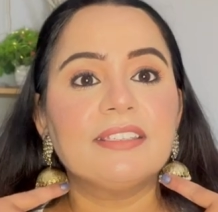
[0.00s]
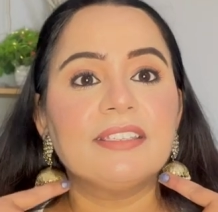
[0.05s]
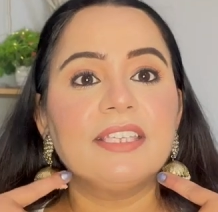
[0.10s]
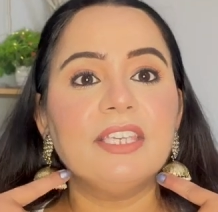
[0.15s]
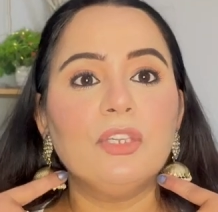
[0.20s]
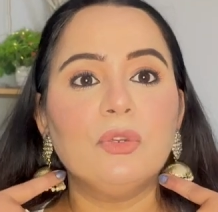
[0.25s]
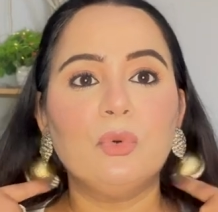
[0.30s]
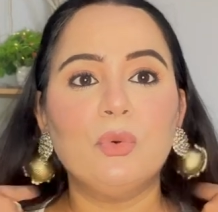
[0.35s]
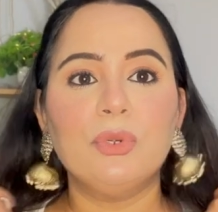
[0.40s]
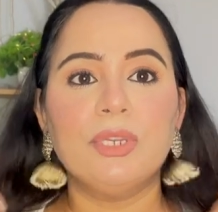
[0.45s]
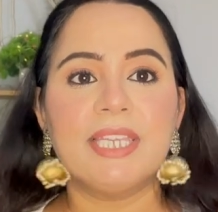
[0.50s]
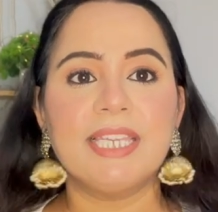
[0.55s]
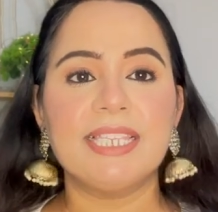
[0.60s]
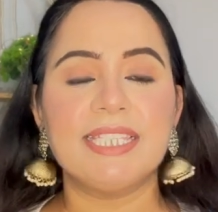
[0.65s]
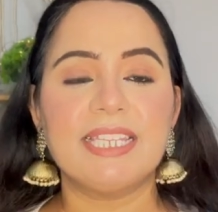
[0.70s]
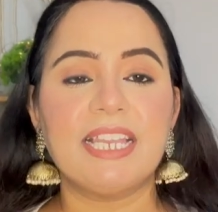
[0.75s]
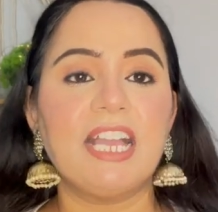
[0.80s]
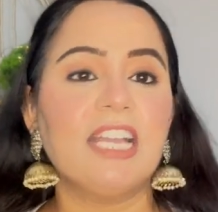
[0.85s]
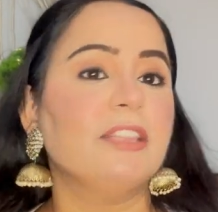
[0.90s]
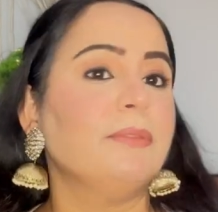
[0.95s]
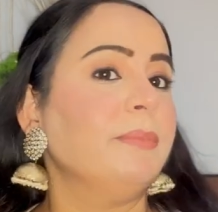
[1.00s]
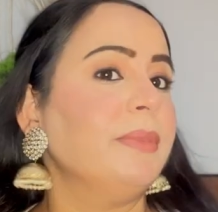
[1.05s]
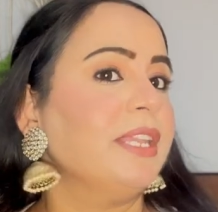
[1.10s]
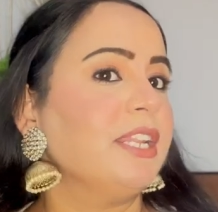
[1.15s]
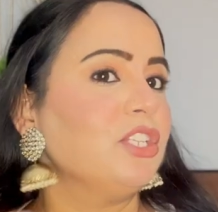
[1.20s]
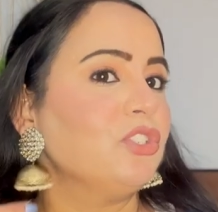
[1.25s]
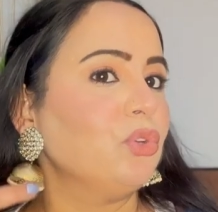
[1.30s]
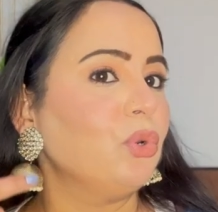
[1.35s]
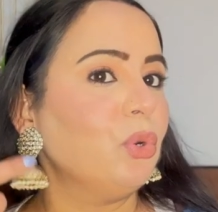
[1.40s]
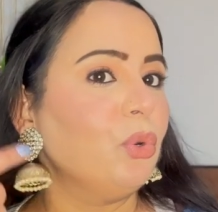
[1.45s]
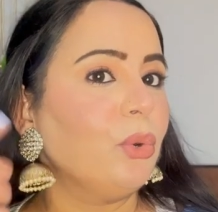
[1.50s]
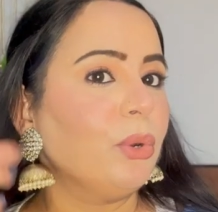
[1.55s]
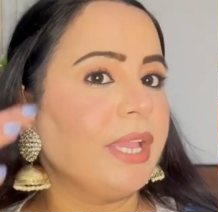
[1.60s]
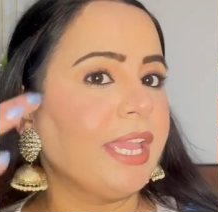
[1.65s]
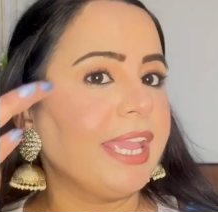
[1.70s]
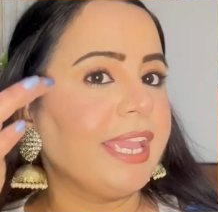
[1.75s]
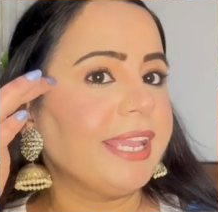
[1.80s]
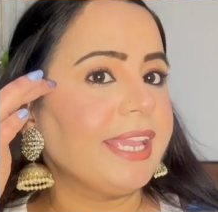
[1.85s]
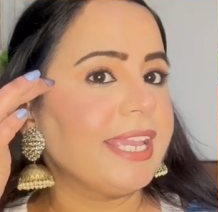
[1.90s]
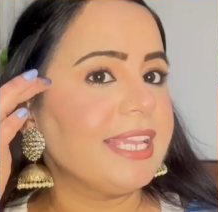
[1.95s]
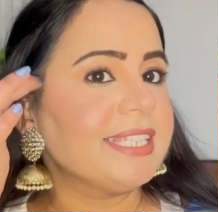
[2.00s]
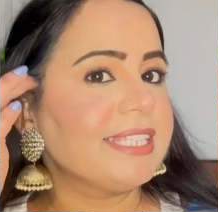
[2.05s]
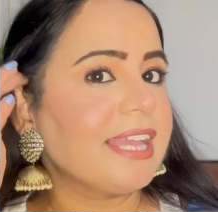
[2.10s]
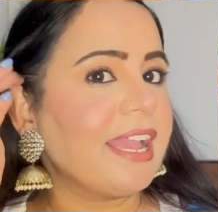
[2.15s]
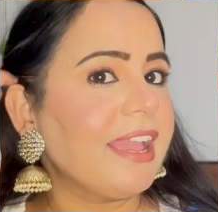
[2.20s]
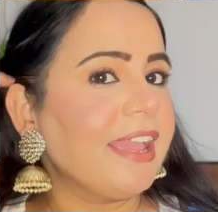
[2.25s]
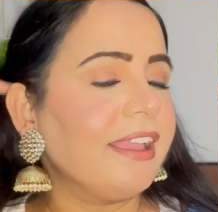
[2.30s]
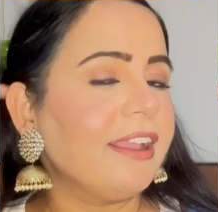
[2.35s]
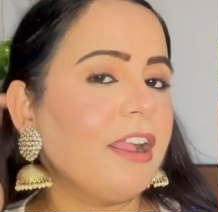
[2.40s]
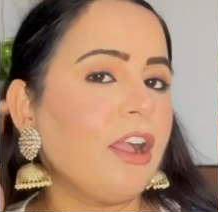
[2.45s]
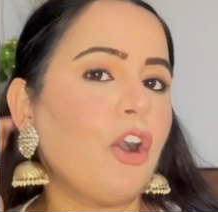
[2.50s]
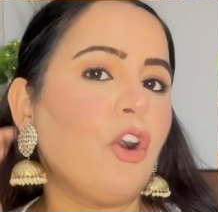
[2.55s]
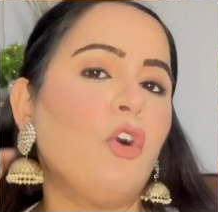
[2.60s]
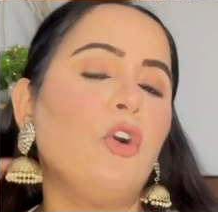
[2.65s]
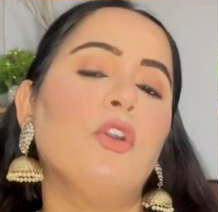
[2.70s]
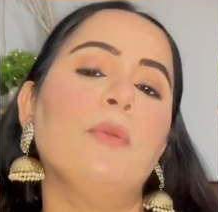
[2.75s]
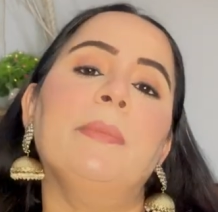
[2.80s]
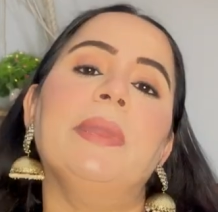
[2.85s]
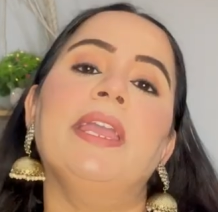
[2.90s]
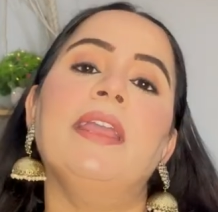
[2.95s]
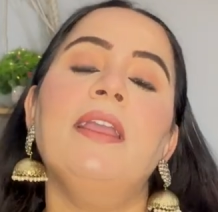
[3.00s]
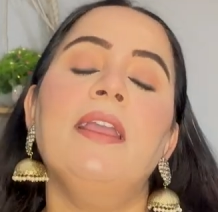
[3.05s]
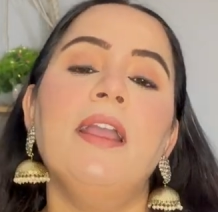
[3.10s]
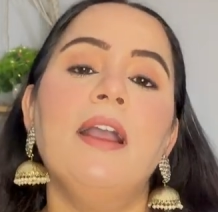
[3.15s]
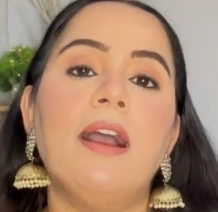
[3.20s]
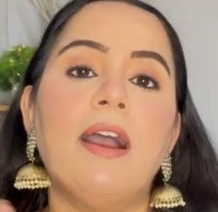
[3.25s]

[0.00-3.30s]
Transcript: कि उनके साथ मेरा जो लुक है कैसा आएगा और मैं